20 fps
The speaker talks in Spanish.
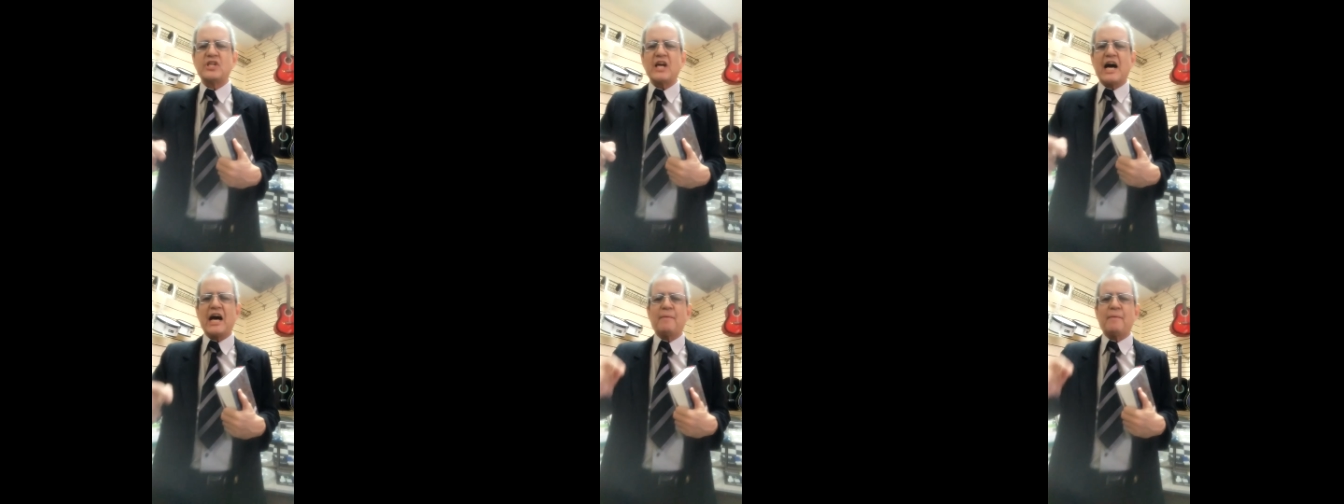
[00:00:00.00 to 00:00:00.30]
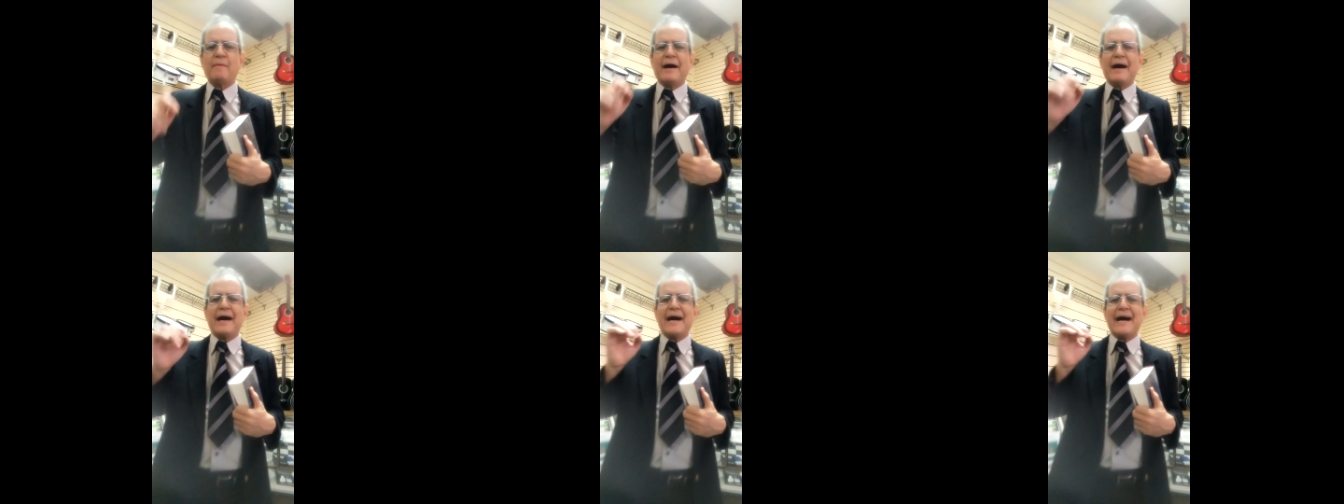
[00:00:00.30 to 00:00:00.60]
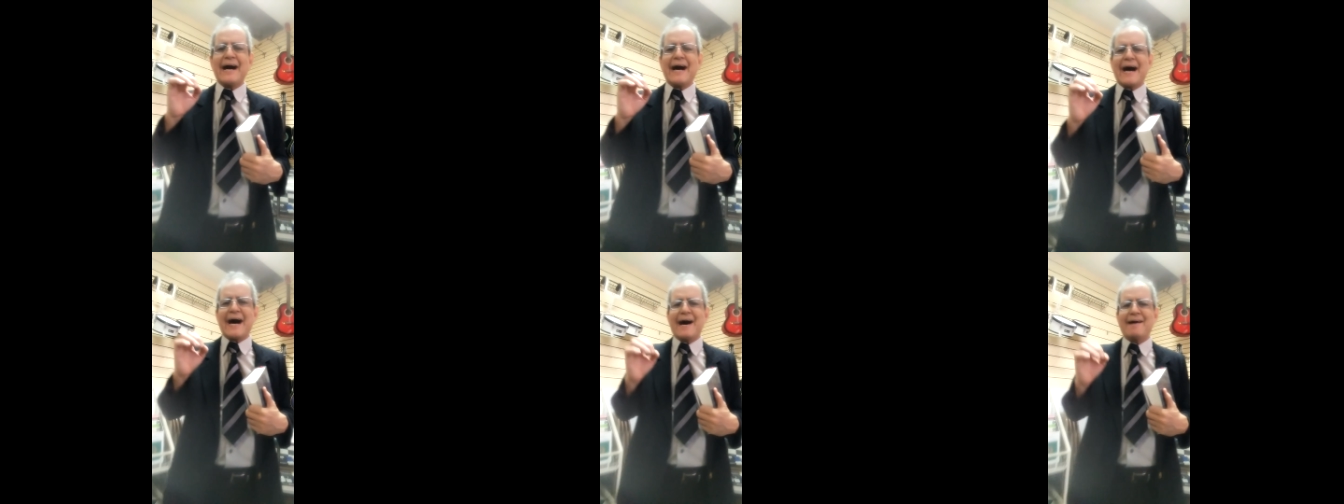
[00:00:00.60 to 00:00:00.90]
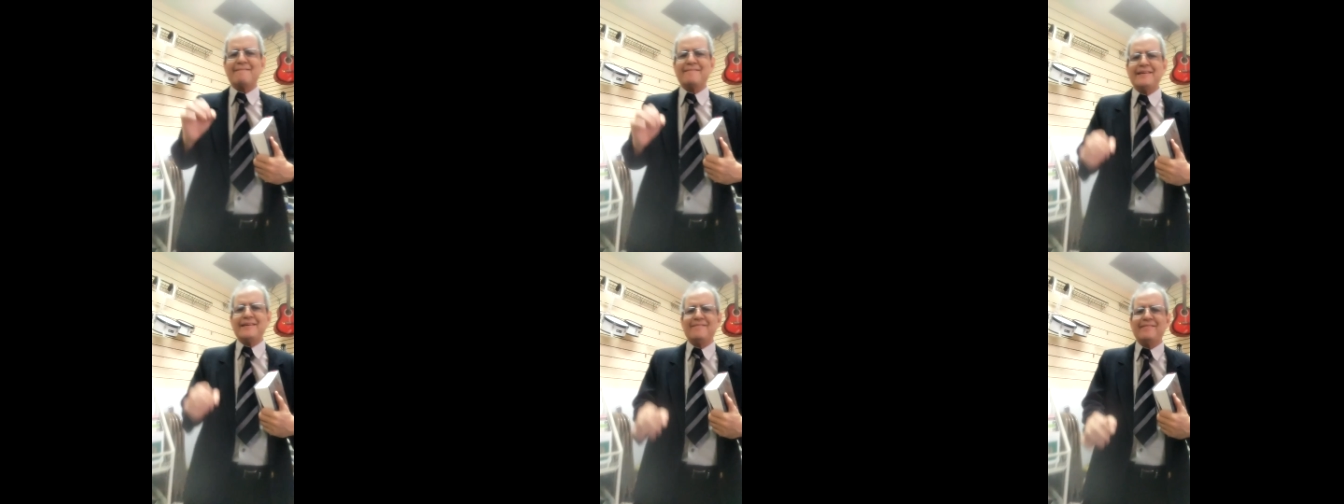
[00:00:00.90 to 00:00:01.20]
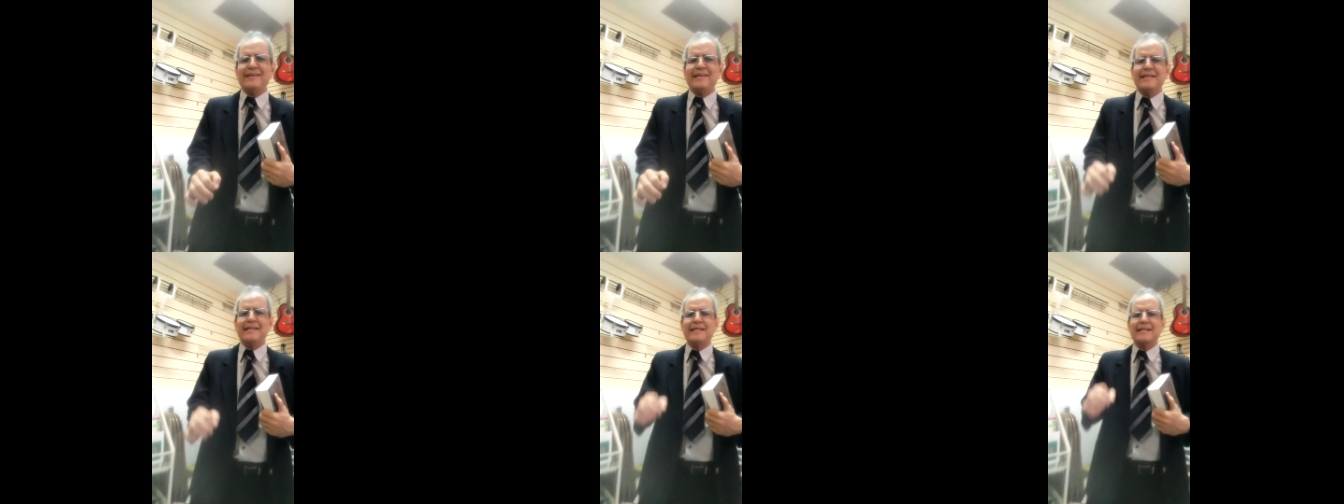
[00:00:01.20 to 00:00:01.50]
llama a
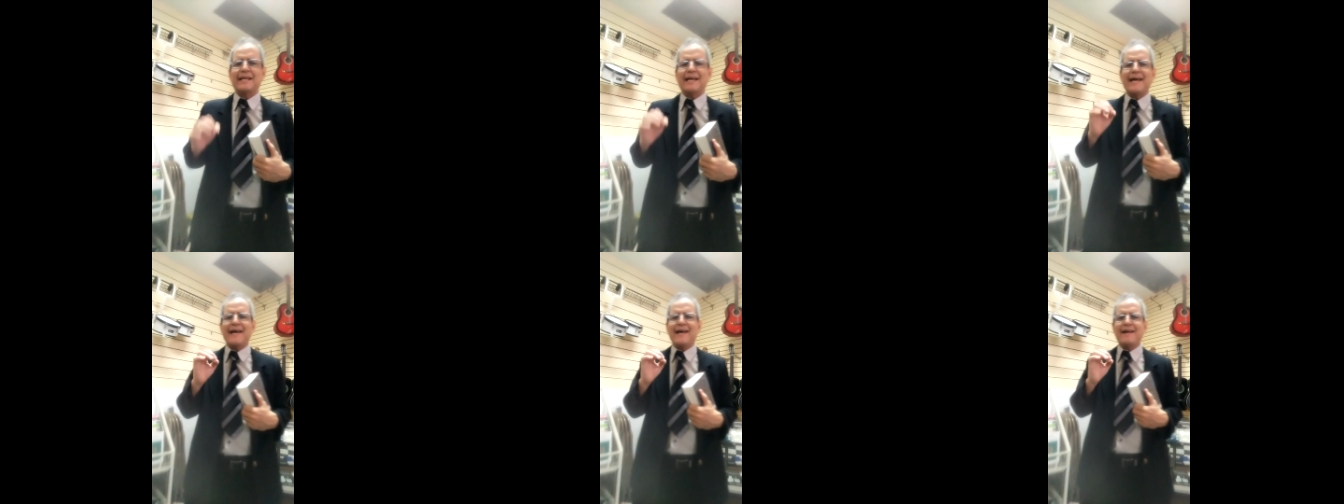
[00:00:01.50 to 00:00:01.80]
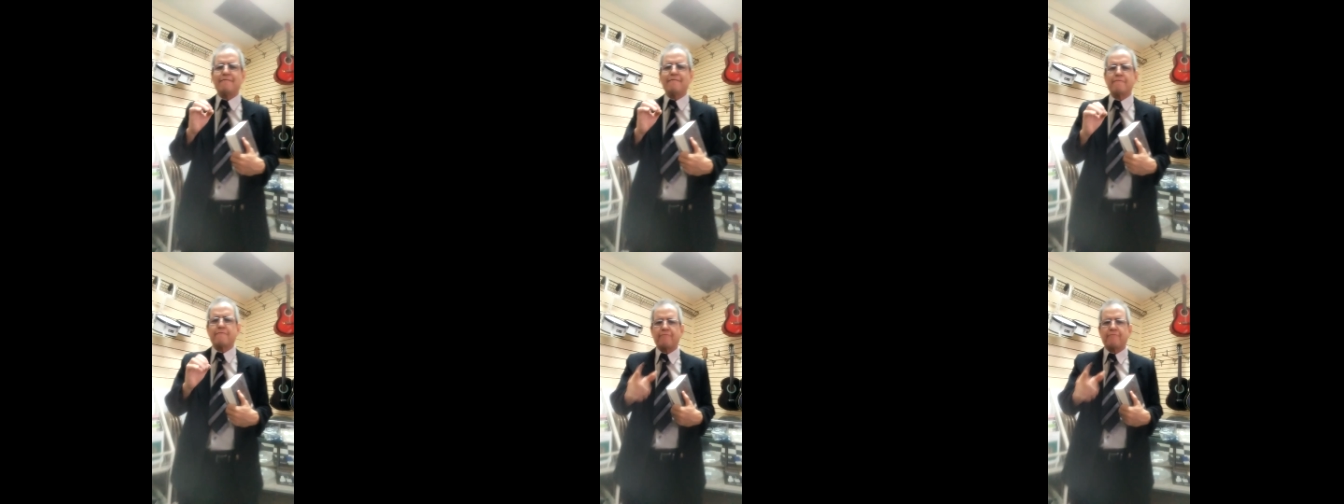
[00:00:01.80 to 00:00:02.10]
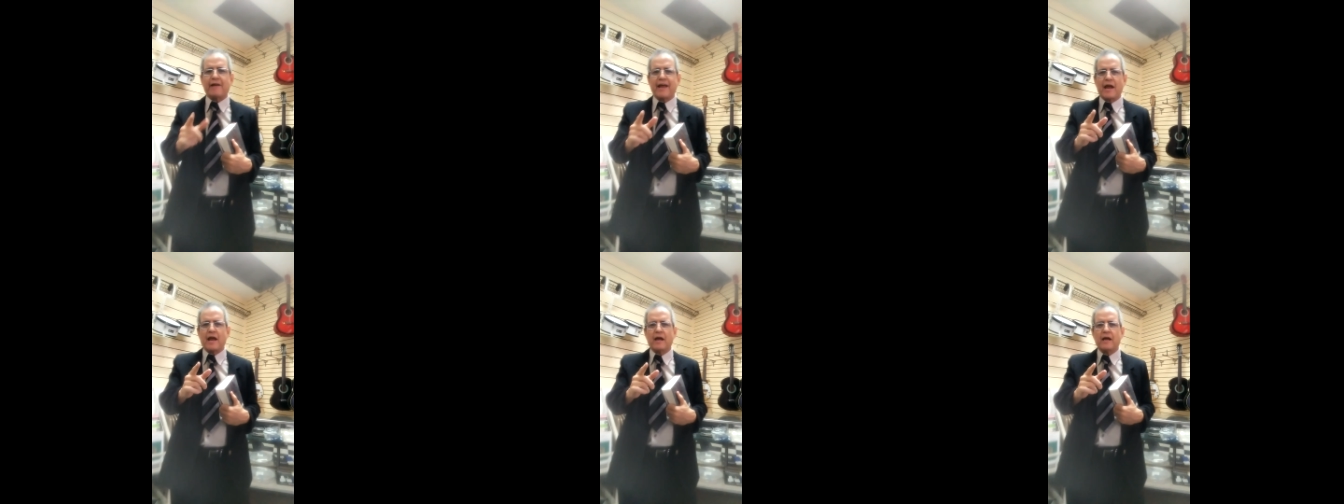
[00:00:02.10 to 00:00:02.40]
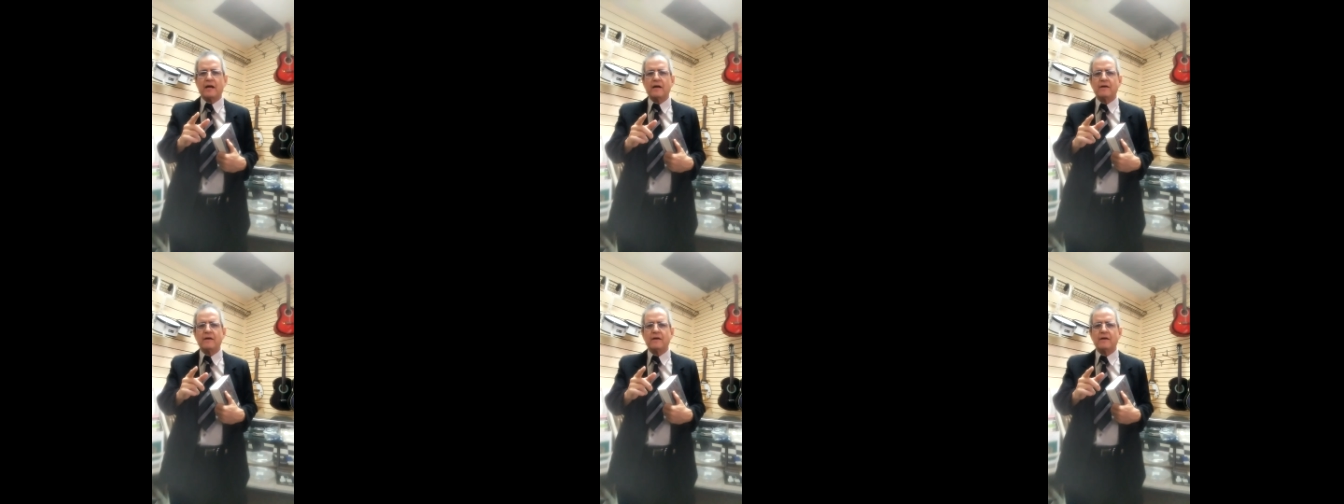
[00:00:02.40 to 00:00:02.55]
vivir en fe.